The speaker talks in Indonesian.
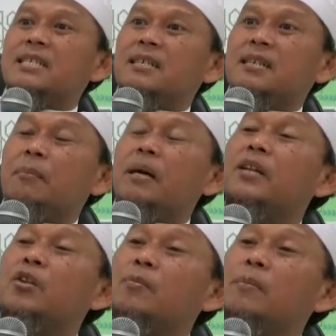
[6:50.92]

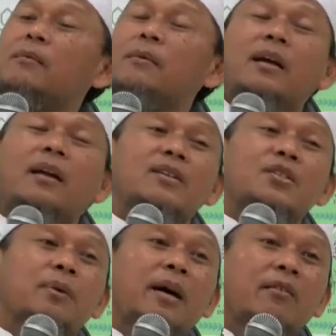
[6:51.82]
banyak tobat kepada Allah
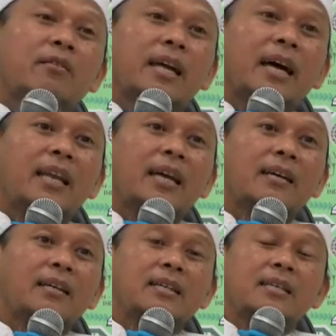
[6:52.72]
Subhanahu wa taala
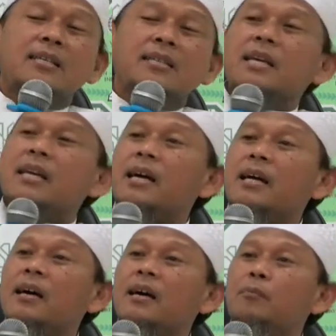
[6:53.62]

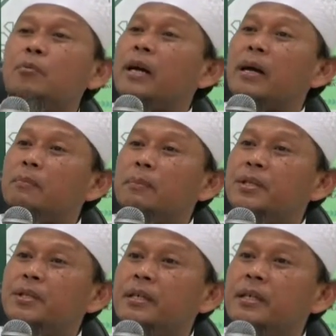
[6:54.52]
saya bukan
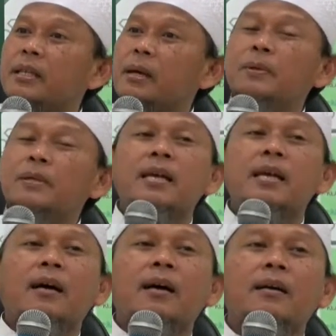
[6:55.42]
membenci tapi
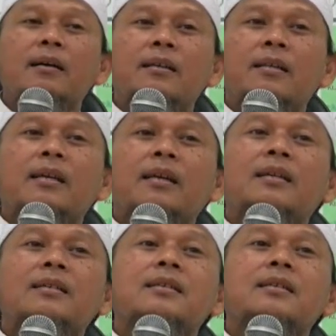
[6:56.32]
saya
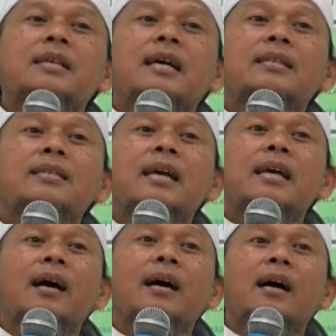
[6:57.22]
teriris-iris hati
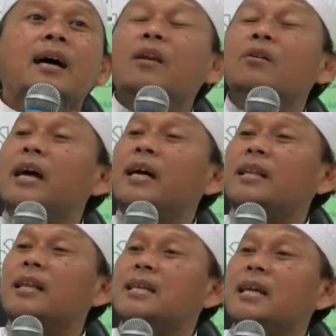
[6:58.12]
saya kalau di
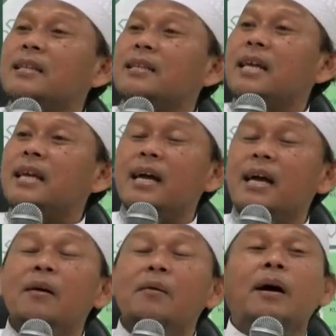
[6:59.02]
antara santri saya
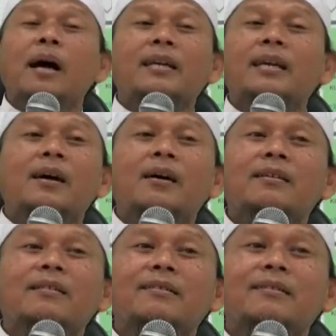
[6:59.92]
ada yang
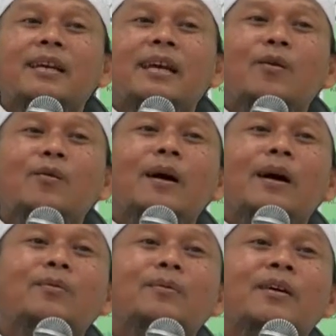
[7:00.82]

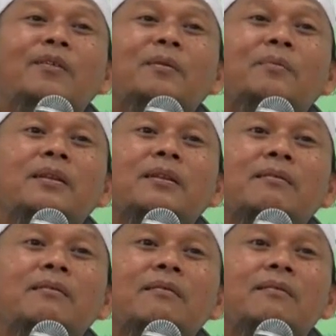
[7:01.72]
terkagum-kagum dengan film
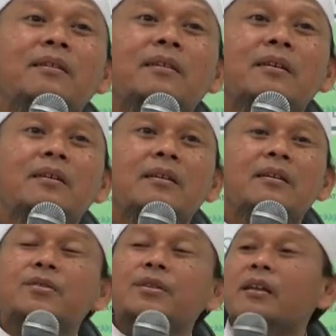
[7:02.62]
itu
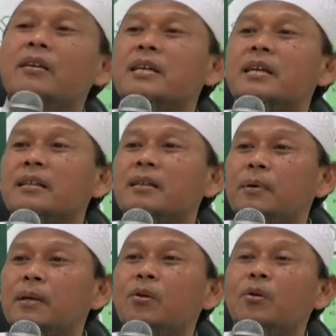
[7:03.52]
Insya Allah saya tetap
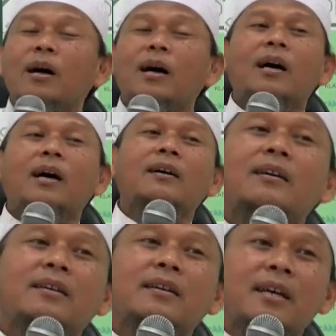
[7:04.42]
berdoa
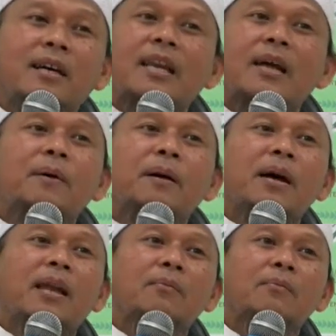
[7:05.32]
di kegelapan
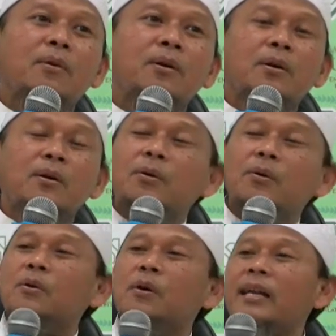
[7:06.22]
malam
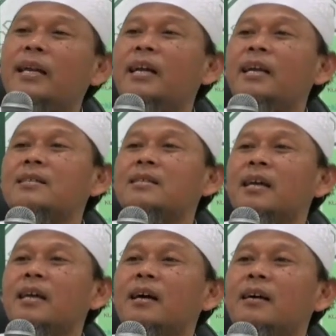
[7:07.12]
untuk anak-anak
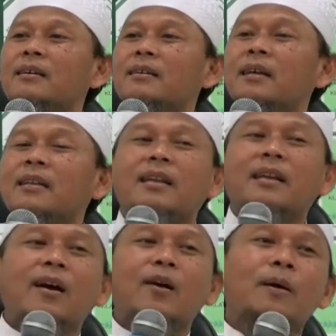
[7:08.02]
saya yang
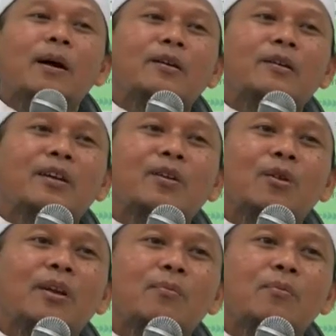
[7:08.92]
terkagum-kagum dengan
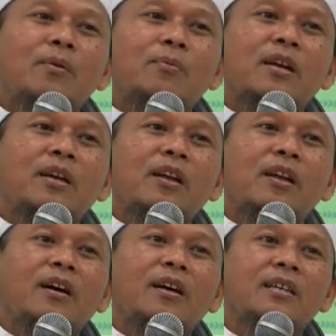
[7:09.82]
Korea mudah-mudahan
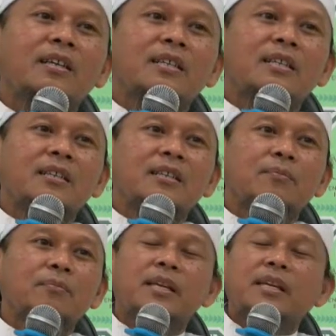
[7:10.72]
Allah
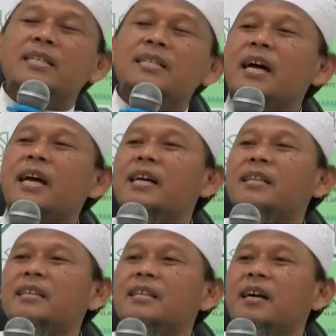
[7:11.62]
berikan cahaya
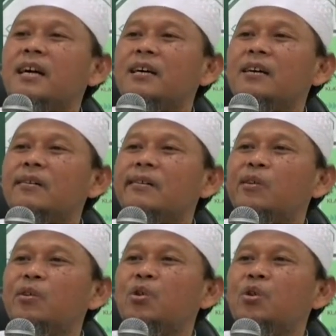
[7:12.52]
hatinya
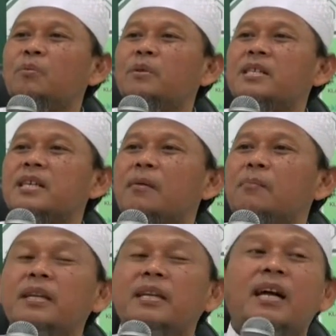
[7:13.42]
untuk bisa
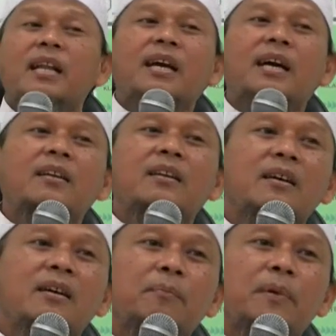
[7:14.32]
meninggalkan
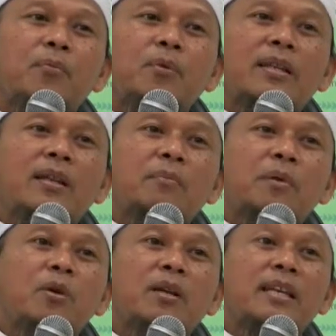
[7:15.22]

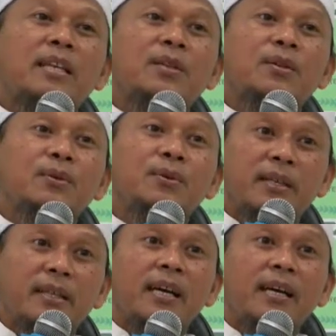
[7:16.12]
perbuatan-perbuatan itu ya